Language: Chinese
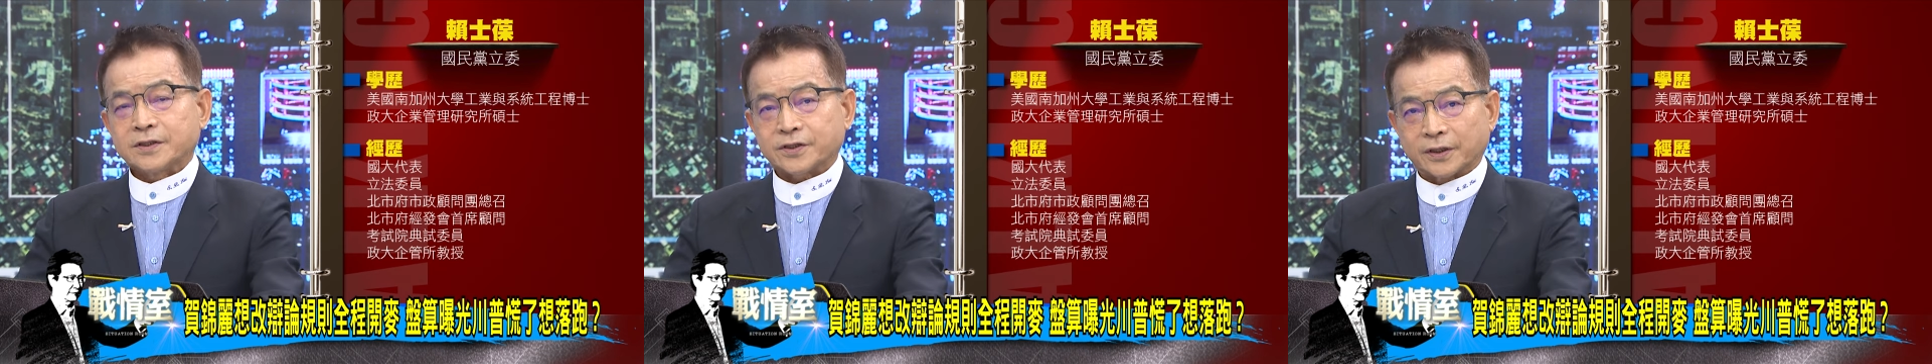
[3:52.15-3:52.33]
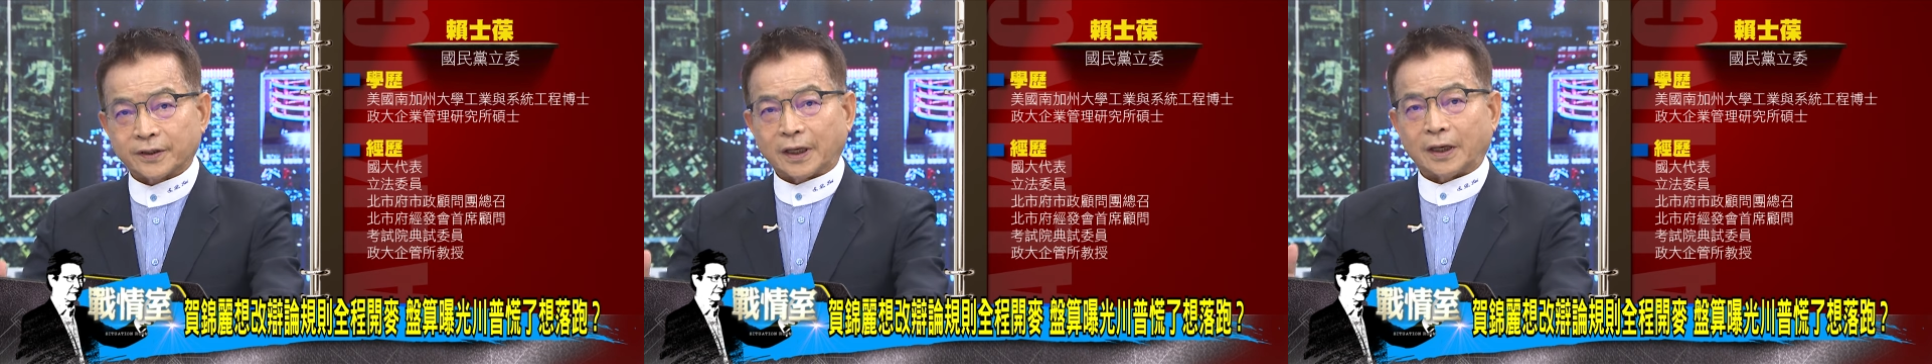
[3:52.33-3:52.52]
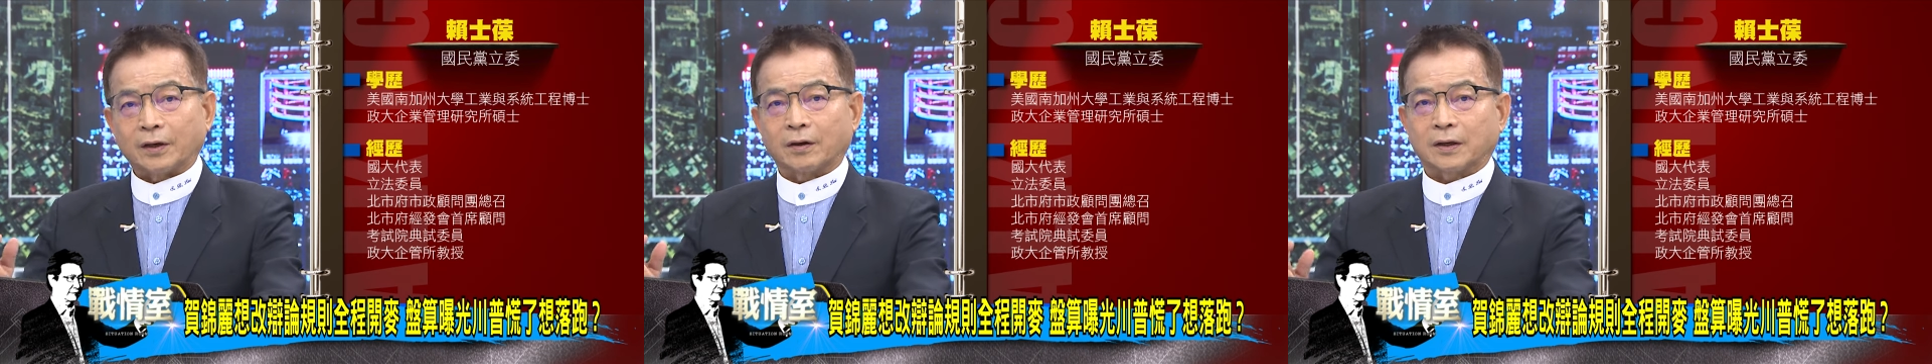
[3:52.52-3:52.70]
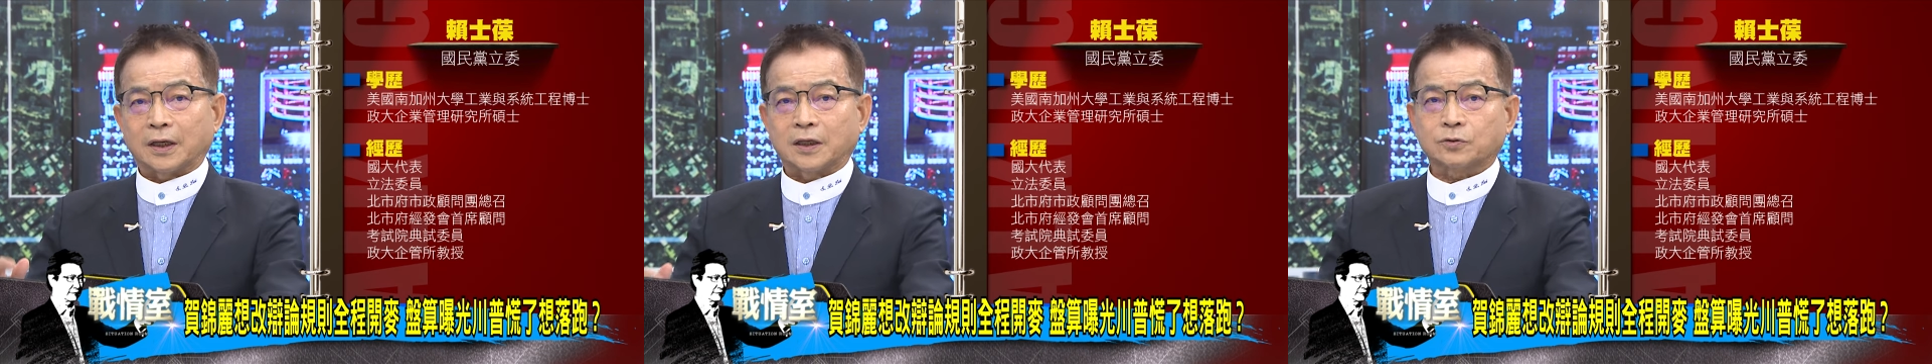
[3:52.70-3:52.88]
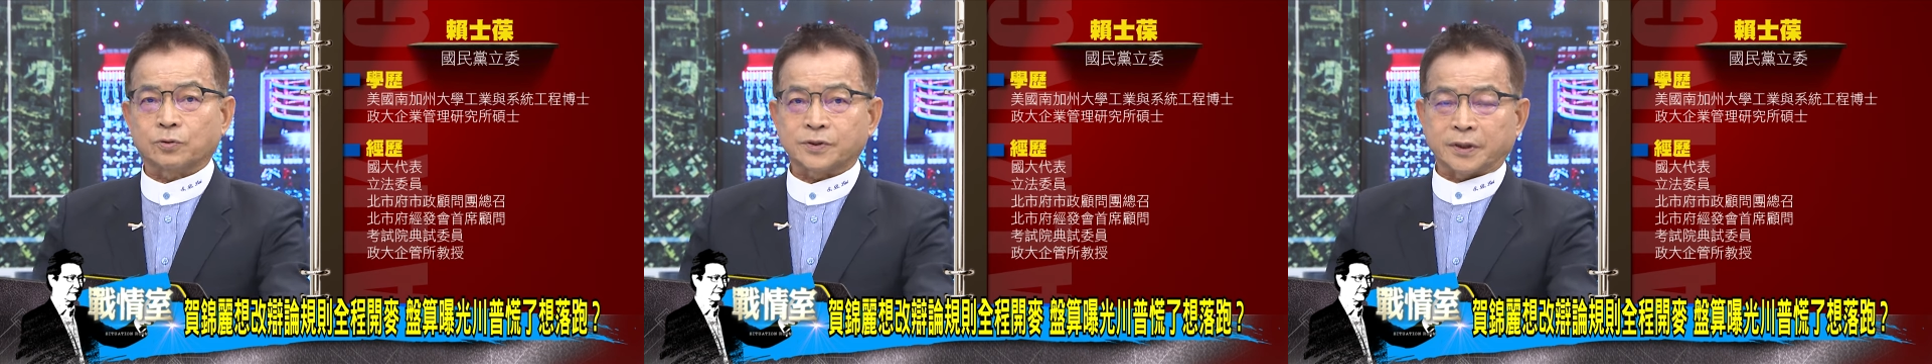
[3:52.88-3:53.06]
沈大佬
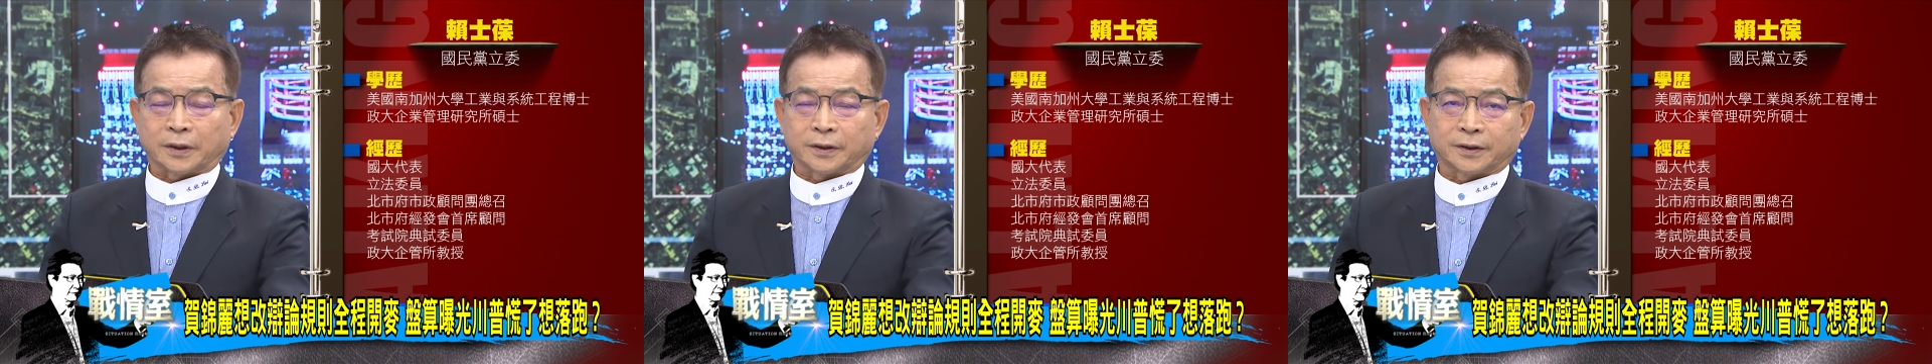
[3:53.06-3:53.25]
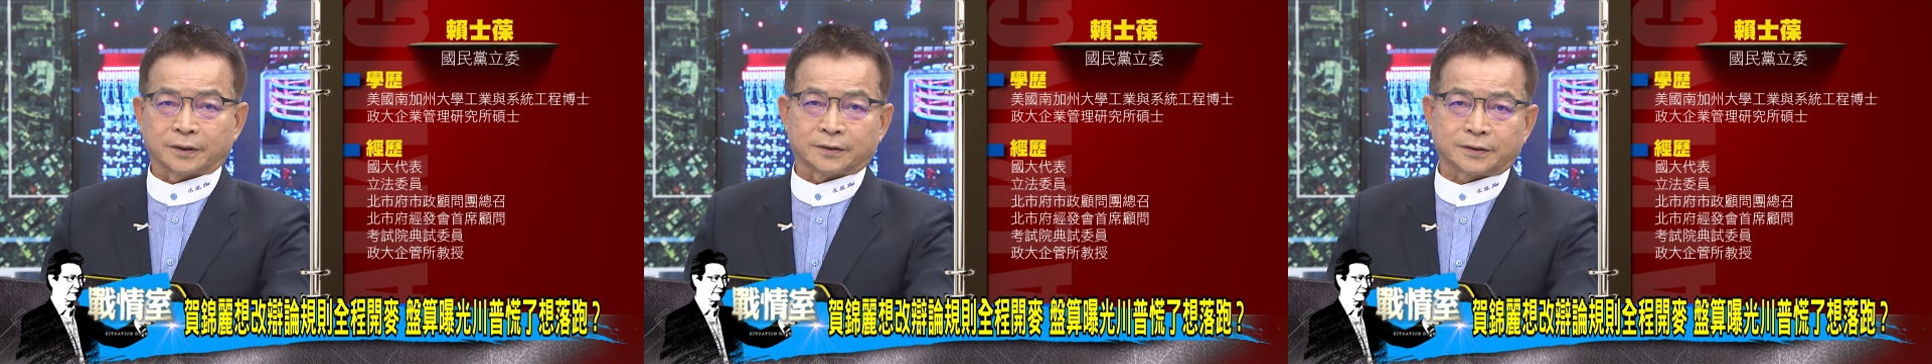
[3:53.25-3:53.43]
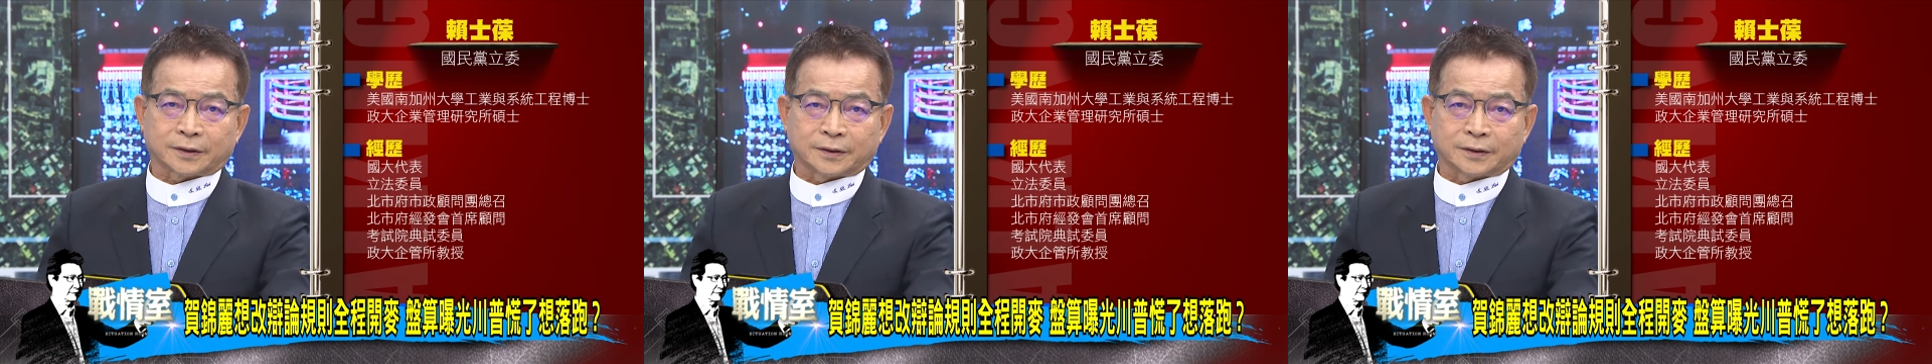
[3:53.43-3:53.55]
刚刚所讲的